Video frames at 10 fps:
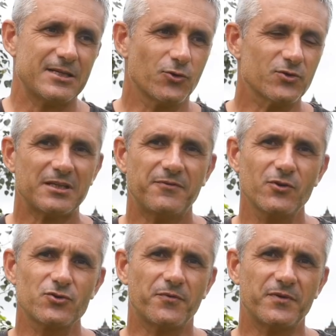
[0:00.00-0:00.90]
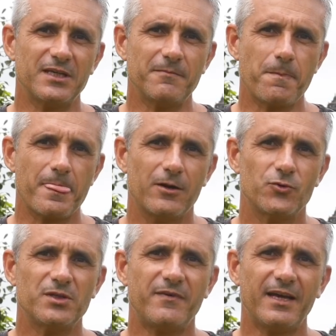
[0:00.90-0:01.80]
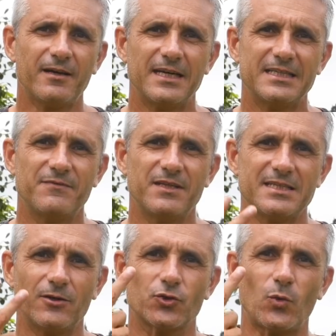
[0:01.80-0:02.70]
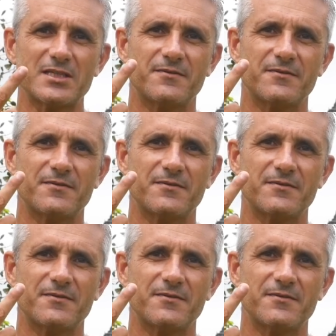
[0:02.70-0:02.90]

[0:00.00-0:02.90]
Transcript: Et selon cette philosophie, l'univers est divisé en trois